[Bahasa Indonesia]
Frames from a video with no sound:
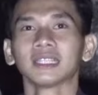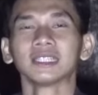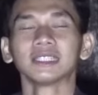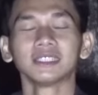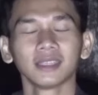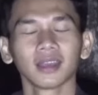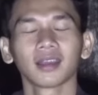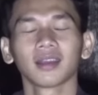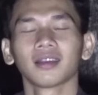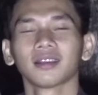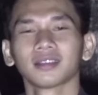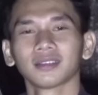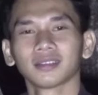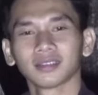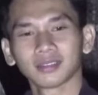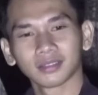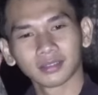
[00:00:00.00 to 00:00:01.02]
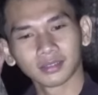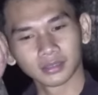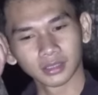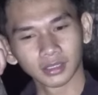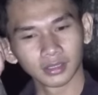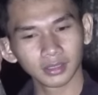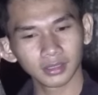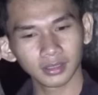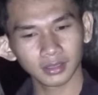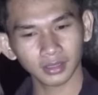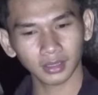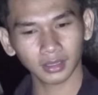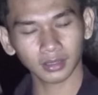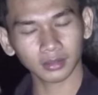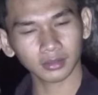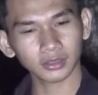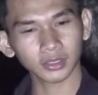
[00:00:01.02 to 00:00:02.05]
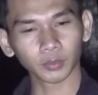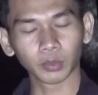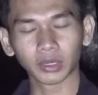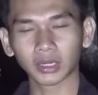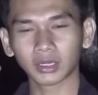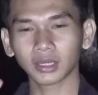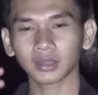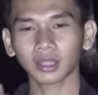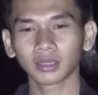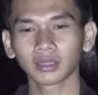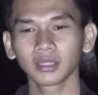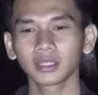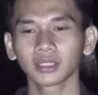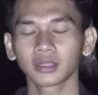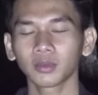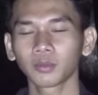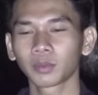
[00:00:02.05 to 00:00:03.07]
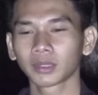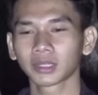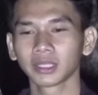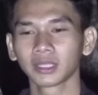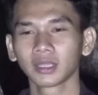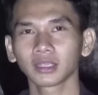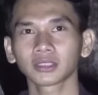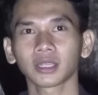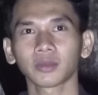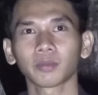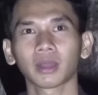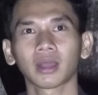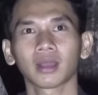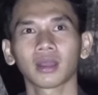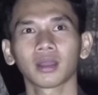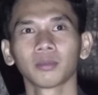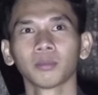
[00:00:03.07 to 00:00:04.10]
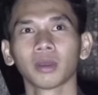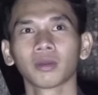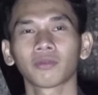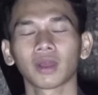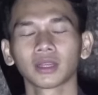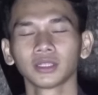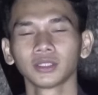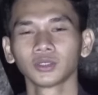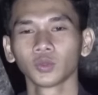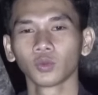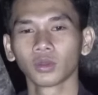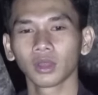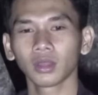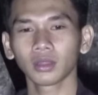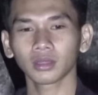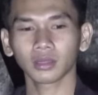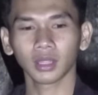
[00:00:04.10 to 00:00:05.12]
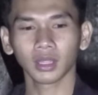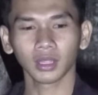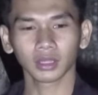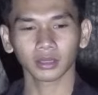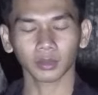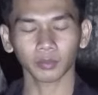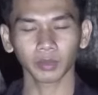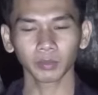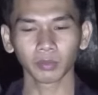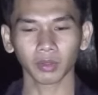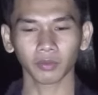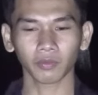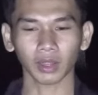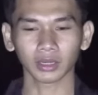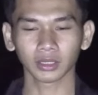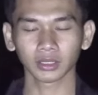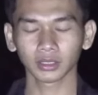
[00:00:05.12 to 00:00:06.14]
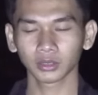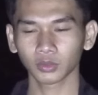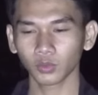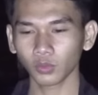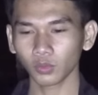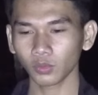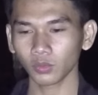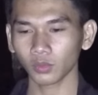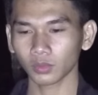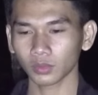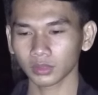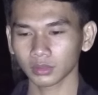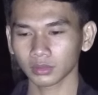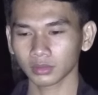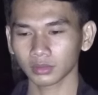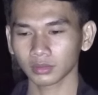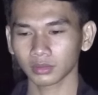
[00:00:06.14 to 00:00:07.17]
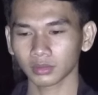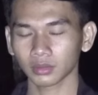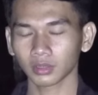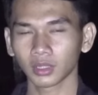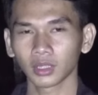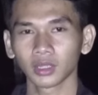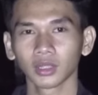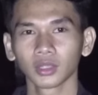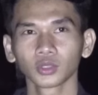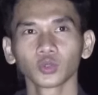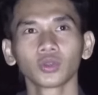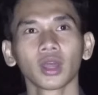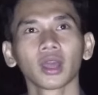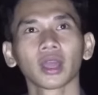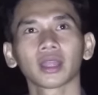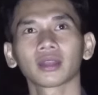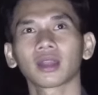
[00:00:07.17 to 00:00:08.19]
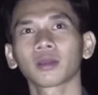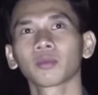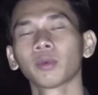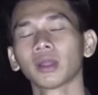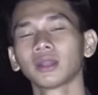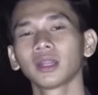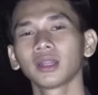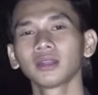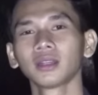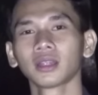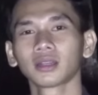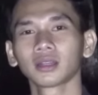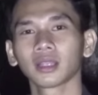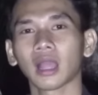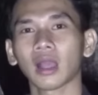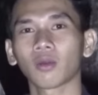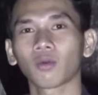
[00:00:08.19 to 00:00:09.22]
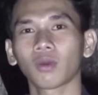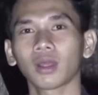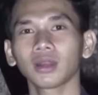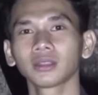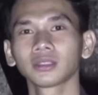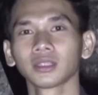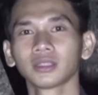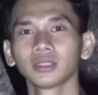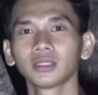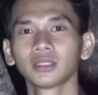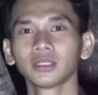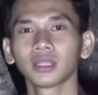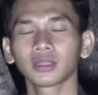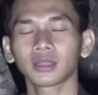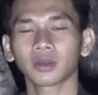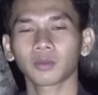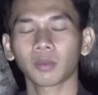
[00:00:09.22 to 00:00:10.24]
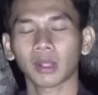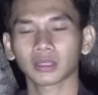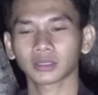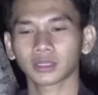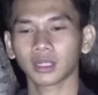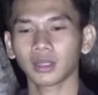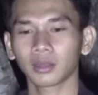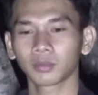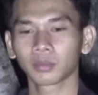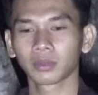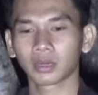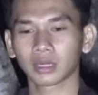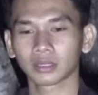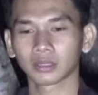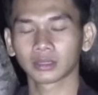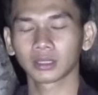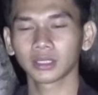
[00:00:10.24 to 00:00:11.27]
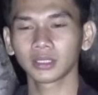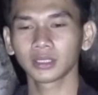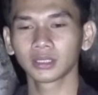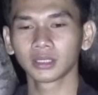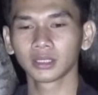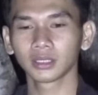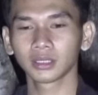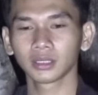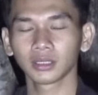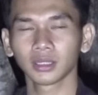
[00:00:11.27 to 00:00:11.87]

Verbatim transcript: iya jadi sebenarnya tadi kita bertiga sama Mbak Fani juga tapi Mbak Fani itu sudah nggak enak badan dari awal jadi dia terpaksa berhenti di